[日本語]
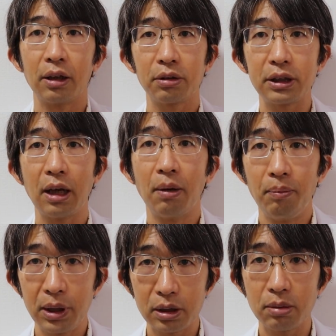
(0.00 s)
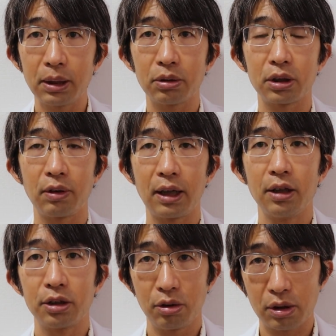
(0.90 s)
そして3つ目としては
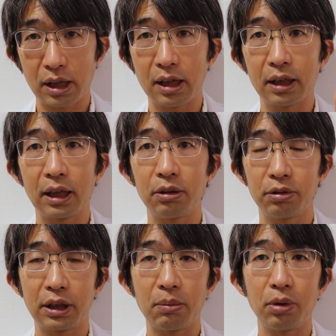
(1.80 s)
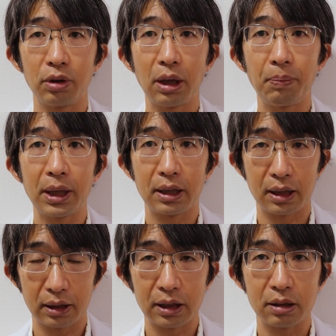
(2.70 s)
消化関係の負担もやっぱりか
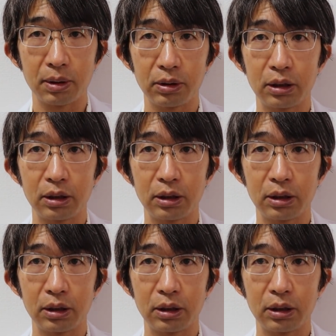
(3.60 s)
かってしまう。